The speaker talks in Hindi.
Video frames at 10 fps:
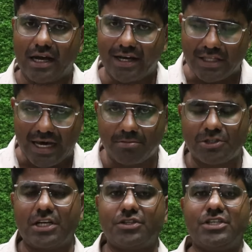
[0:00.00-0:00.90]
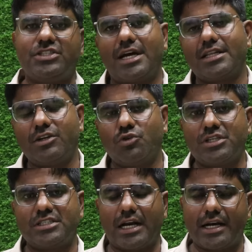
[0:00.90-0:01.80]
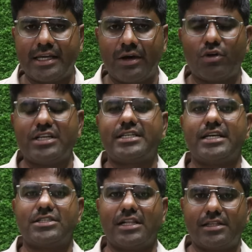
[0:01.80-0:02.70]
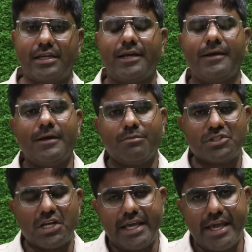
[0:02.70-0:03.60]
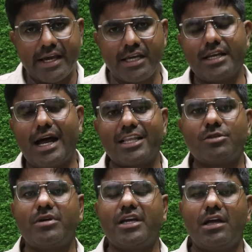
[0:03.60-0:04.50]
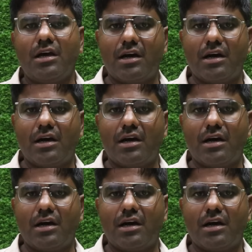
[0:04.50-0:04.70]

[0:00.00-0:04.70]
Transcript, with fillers: लगातार पिछले तीन चार दिनों से चल रही है और इसके चलते पिछले एक ही रात में